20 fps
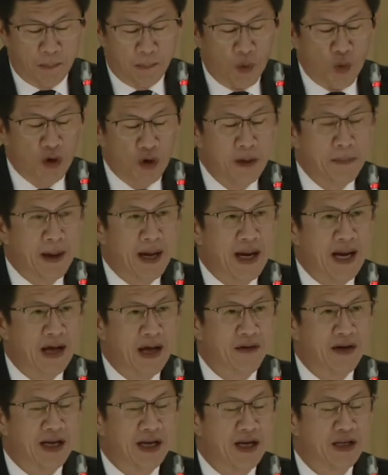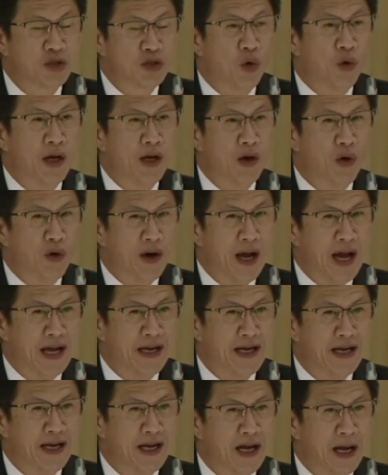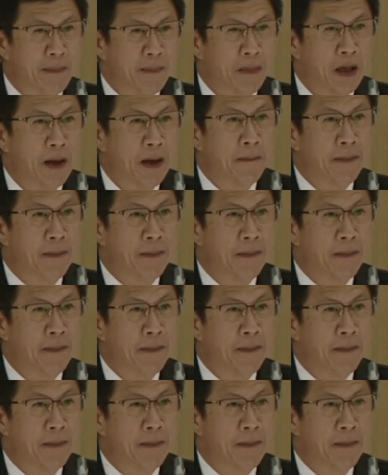ปลูกขึ้นมาแล้วเนี่ยแล้วส่งให้โรงงานเนี่ยนะครับ